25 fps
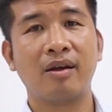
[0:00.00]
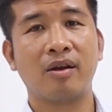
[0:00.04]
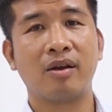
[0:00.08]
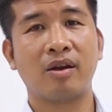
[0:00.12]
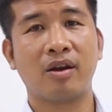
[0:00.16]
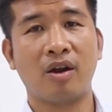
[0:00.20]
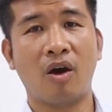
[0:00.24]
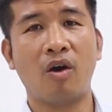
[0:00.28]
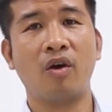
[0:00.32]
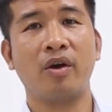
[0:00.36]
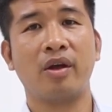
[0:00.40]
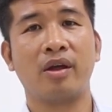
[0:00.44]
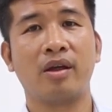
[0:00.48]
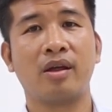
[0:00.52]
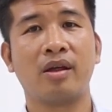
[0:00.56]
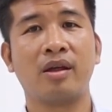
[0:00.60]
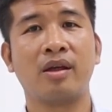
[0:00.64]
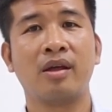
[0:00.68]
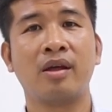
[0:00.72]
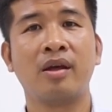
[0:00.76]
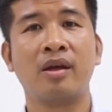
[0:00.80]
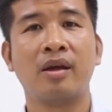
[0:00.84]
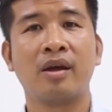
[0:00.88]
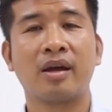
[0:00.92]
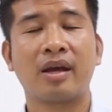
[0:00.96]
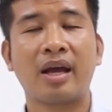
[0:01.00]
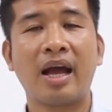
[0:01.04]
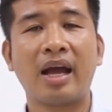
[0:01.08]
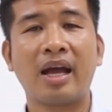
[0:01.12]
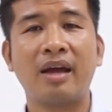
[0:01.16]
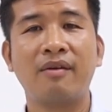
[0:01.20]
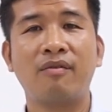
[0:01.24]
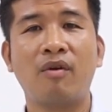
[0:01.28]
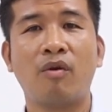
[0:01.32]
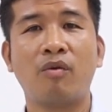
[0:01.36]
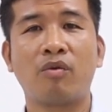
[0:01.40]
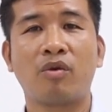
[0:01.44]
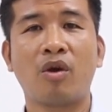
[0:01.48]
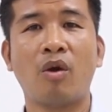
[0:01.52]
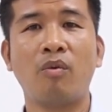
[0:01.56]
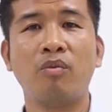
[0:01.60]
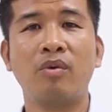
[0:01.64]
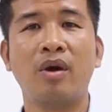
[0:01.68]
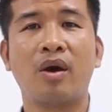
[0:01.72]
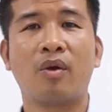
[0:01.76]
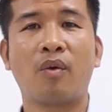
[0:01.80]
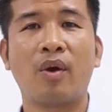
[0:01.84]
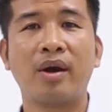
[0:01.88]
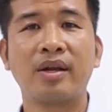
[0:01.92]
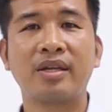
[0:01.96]
rồi các cái vùng trũng
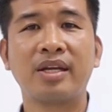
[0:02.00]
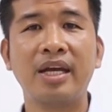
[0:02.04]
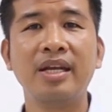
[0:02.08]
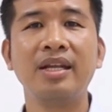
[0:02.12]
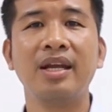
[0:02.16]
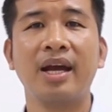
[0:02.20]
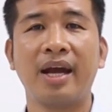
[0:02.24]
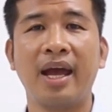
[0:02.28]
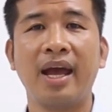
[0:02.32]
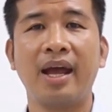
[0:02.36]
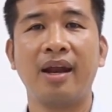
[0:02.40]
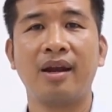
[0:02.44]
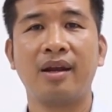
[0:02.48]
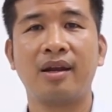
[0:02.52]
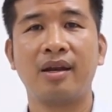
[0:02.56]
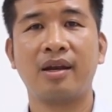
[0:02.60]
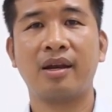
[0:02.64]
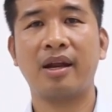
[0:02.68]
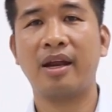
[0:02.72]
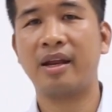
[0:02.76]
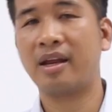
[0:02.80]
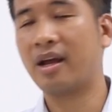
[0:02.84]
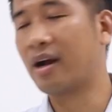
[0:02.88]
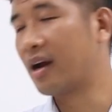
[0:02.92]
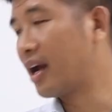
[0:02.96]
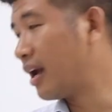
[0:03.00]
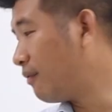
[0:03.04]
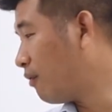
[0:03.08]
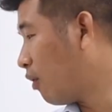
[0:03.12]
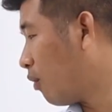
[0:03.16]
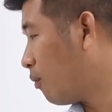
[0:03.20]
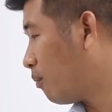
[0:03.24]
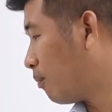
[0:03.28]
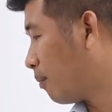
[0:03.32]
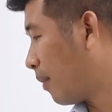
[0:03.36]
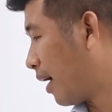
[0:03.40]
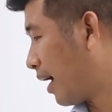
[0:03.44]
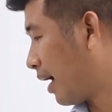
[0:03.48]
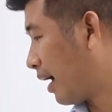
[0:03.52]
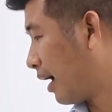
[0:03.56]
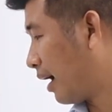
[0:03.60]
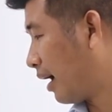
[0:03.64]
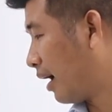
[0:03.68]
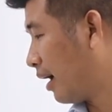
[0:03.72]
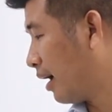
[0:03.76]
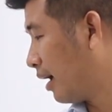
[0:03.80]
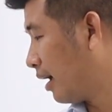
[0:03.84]
ở quận 9 chẳng hạn thì những cái vùng mà